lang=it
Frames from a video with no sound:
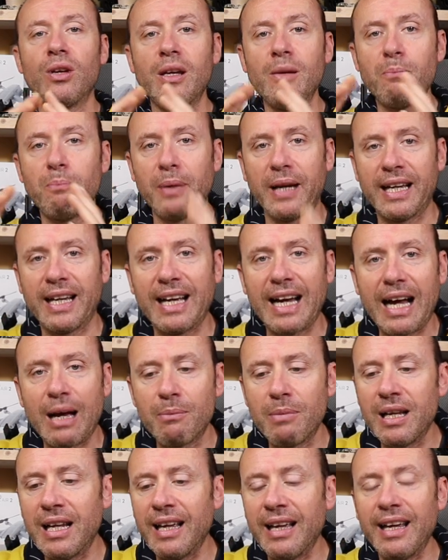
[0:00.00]

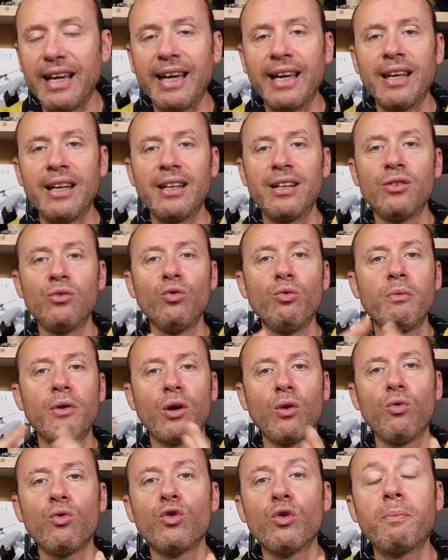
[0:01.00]
impeccabile e
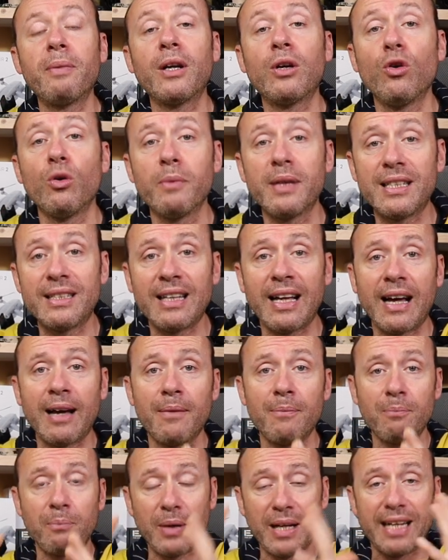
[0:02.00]
numero uno per come
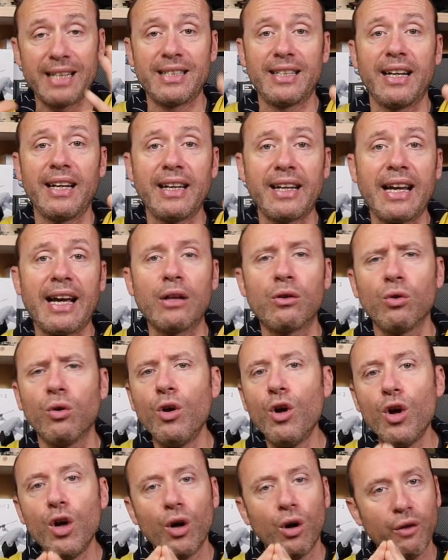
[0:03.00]
sta per essere
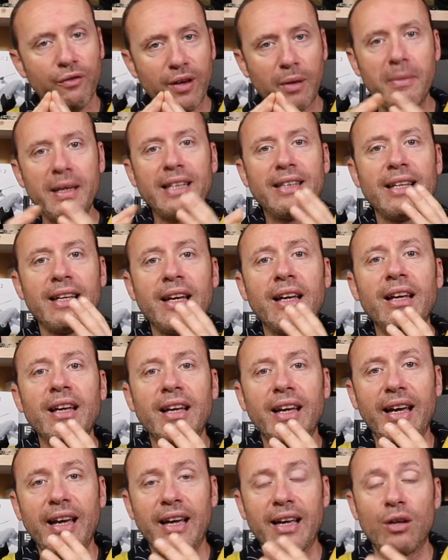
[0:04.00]
creato ovviamente
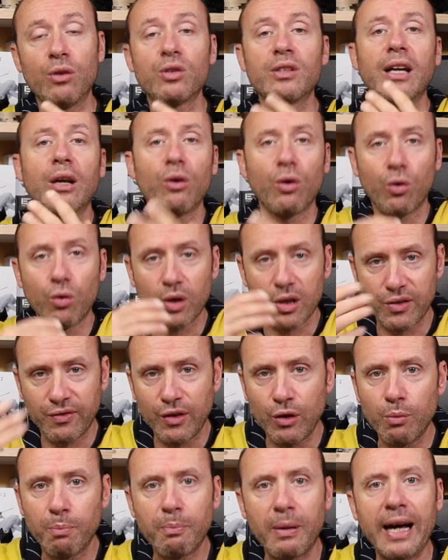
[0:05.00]
eh, lo stanno ancora
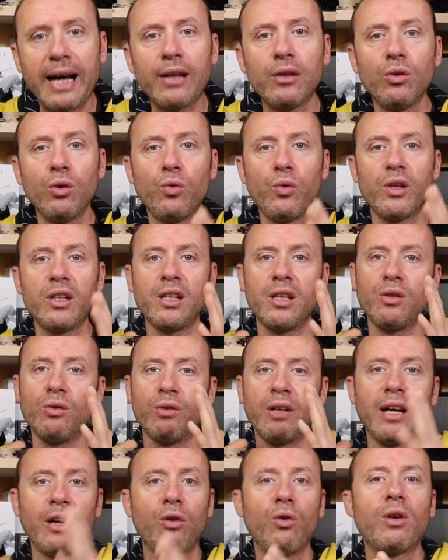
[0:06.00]
sviluppando quindi
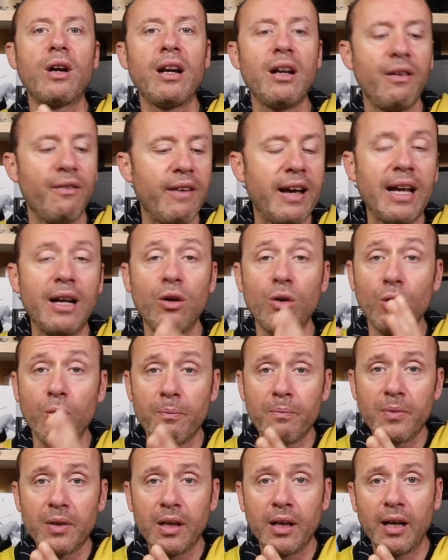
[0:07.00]
non è ancora a
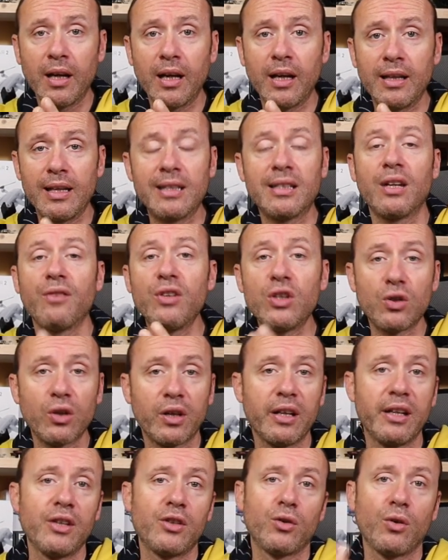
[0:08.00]
livello eh, del servizio
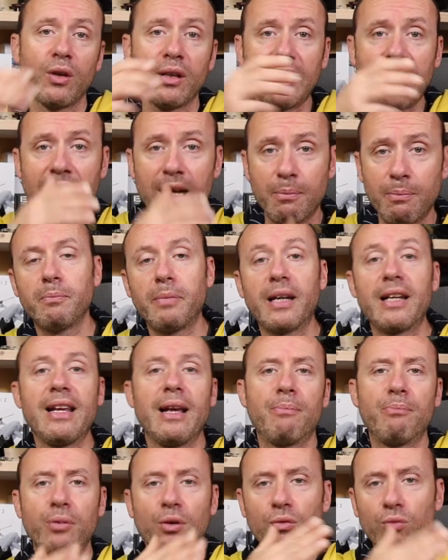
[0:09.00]
che riescono a dare per gli
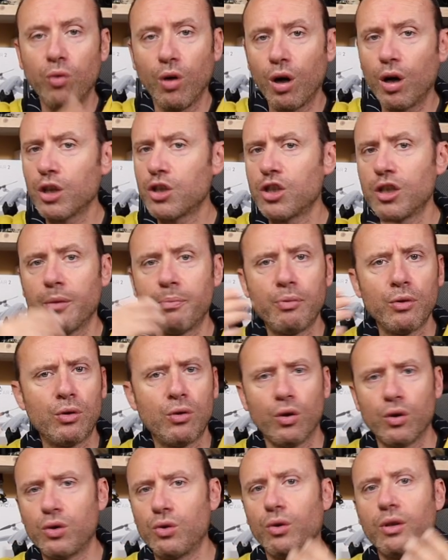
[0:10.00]
Apple Watch
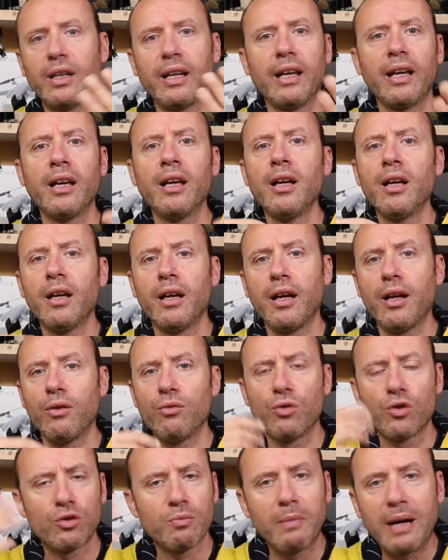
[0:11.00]
piuttosto che eh,
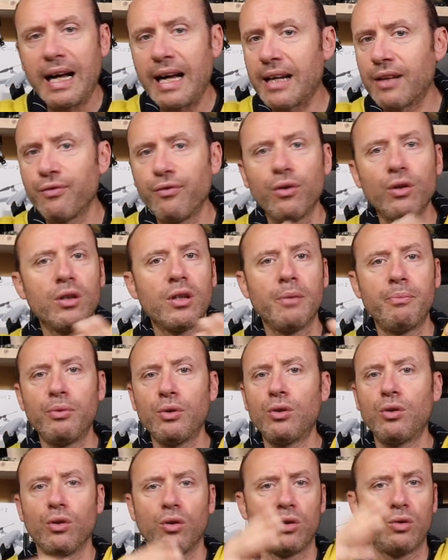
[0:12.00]
uno smartphone
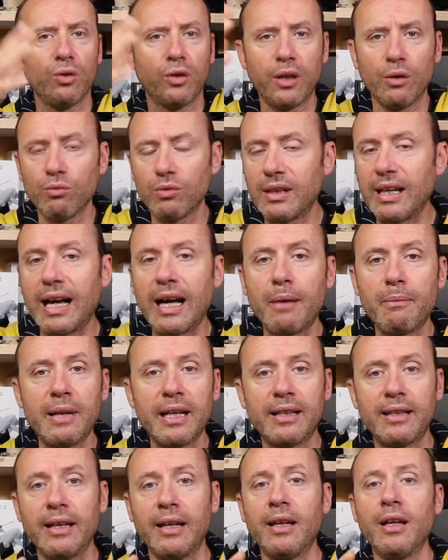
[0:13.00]
piuttosto che un
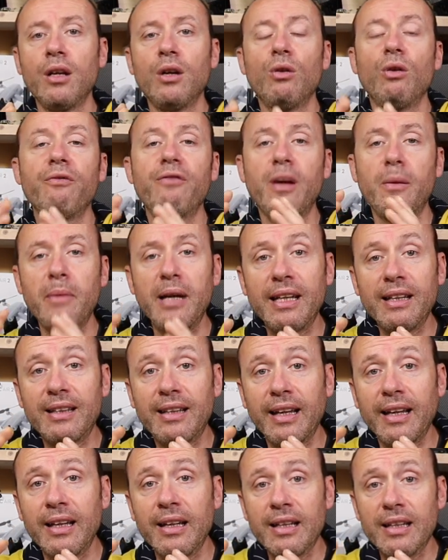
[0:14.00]
tablet
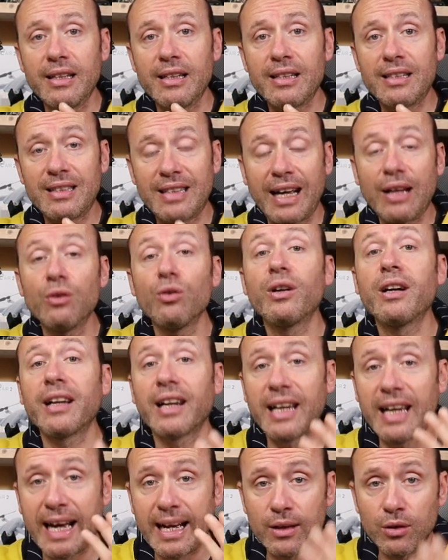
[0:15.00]
ovviamente stanno
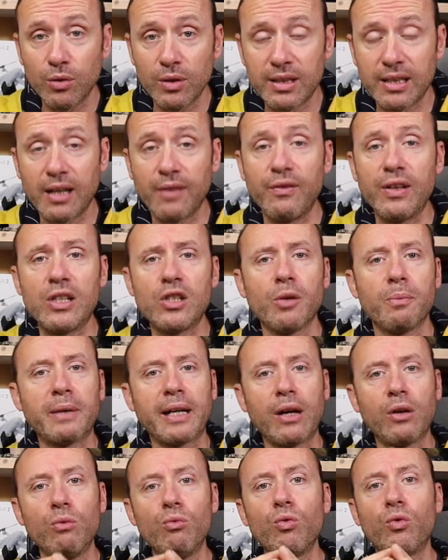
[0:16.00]
creando il servizio
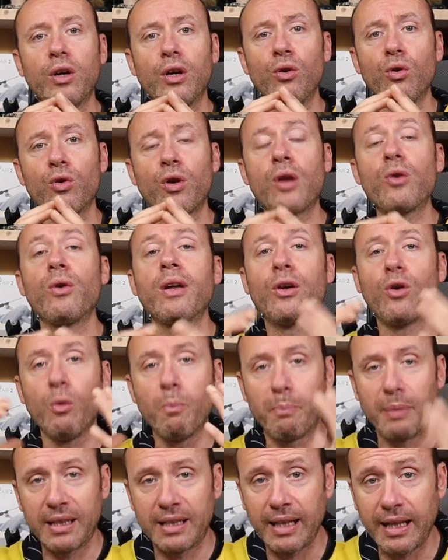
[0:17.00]
perché comunque loro hanno le
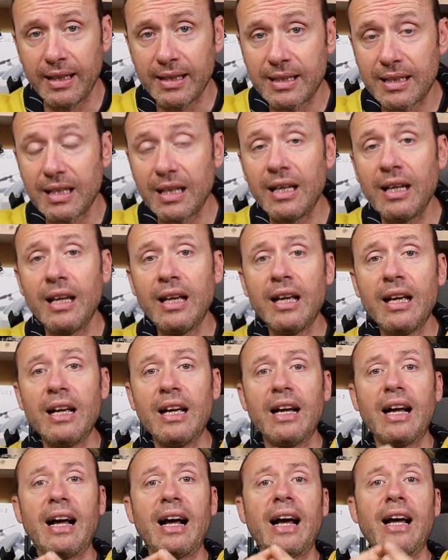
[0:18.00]
competenze
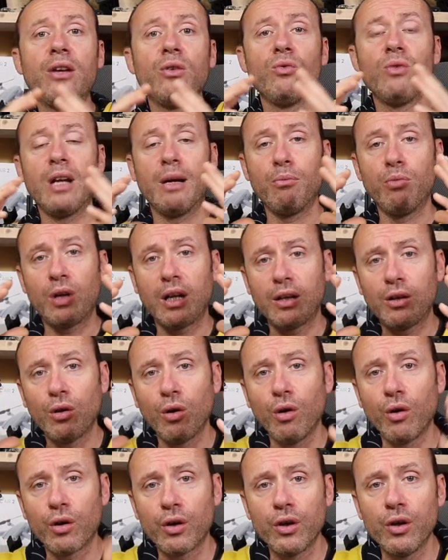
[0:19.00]
hanno un
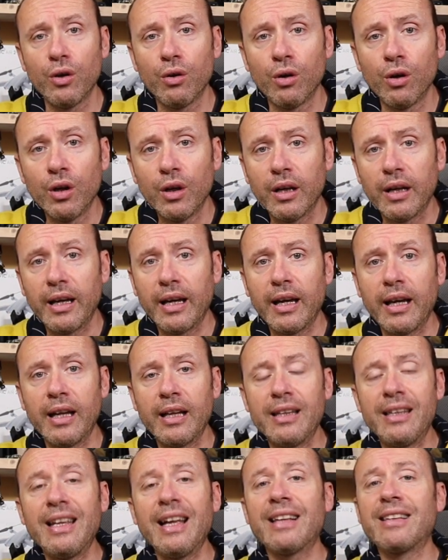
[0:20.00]
laboratorio
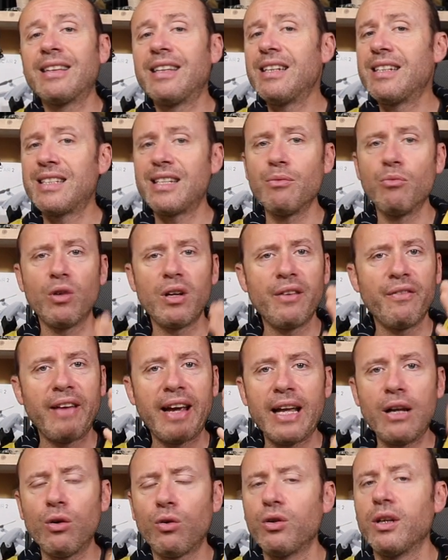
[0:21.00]
eh, di altissimo
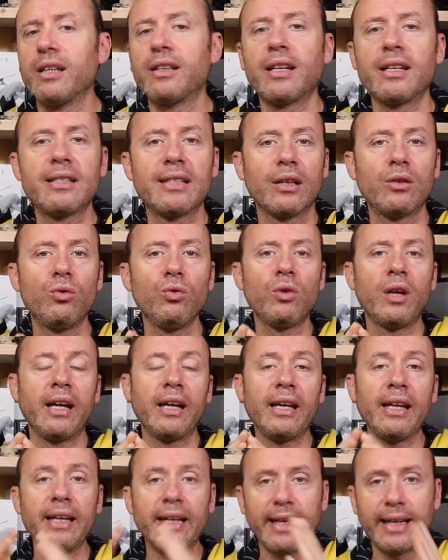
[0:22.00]
livello con
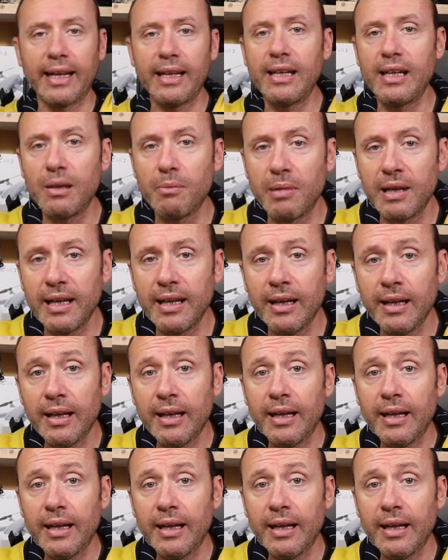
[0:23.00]
attrezzature incredibili